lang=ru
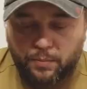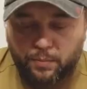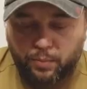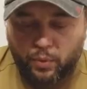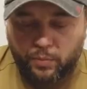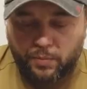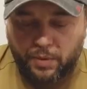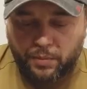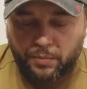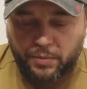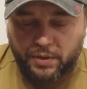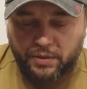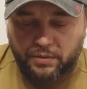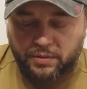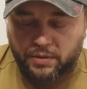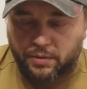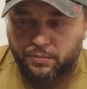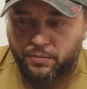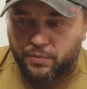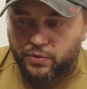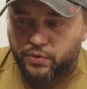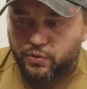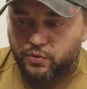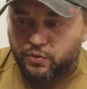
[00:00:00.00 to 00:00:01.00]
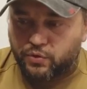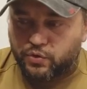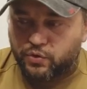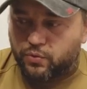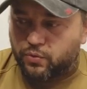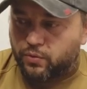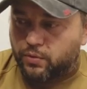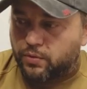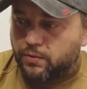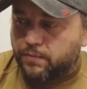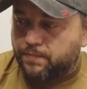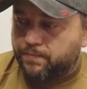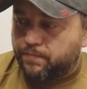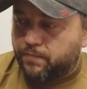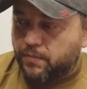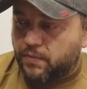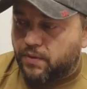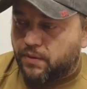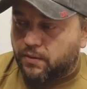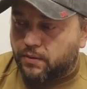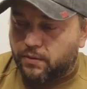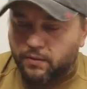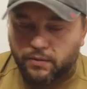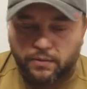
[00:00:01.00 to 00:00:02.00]
По моментам еще что?
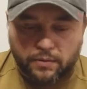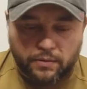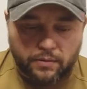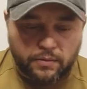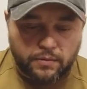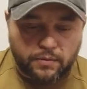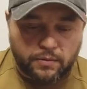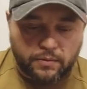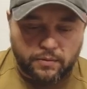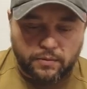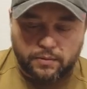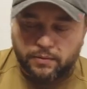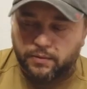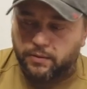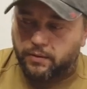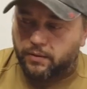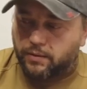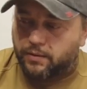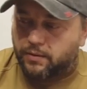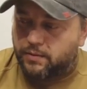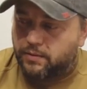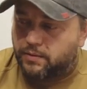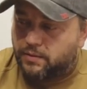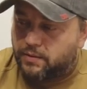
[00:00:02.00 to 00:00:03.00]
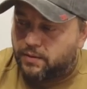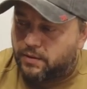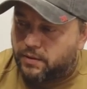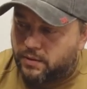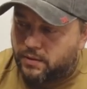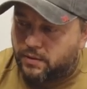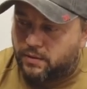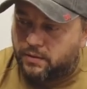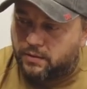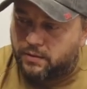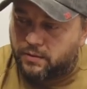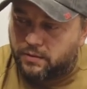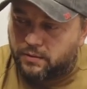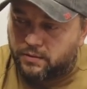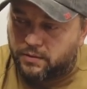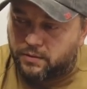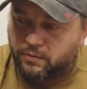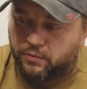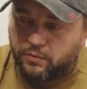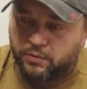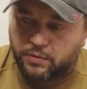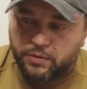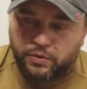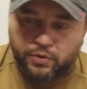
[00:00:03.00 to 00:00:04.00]
Так,
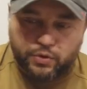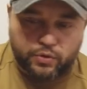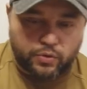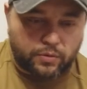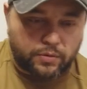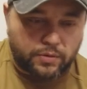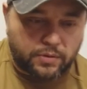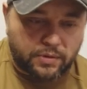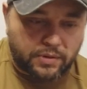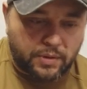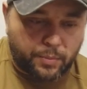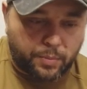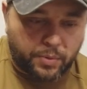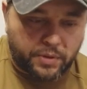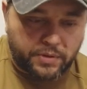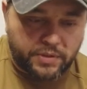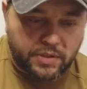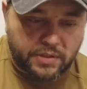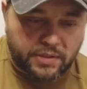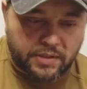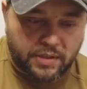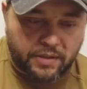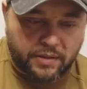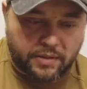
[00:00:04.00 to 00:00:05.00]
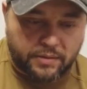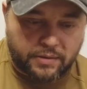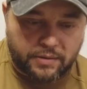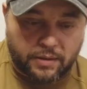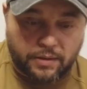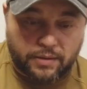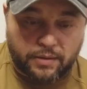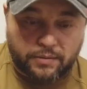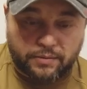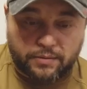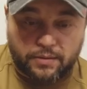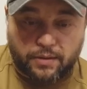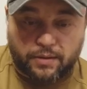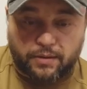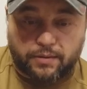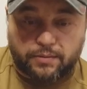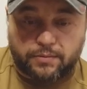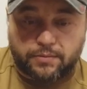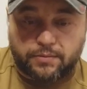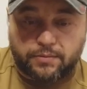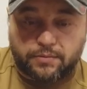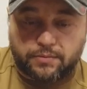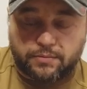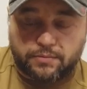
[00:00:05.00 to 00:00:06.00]
это вот еще дополнительная тяга, да,
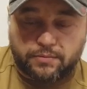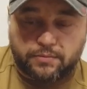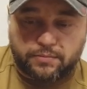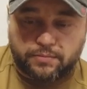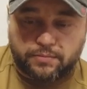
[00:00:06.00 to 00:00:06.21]
э,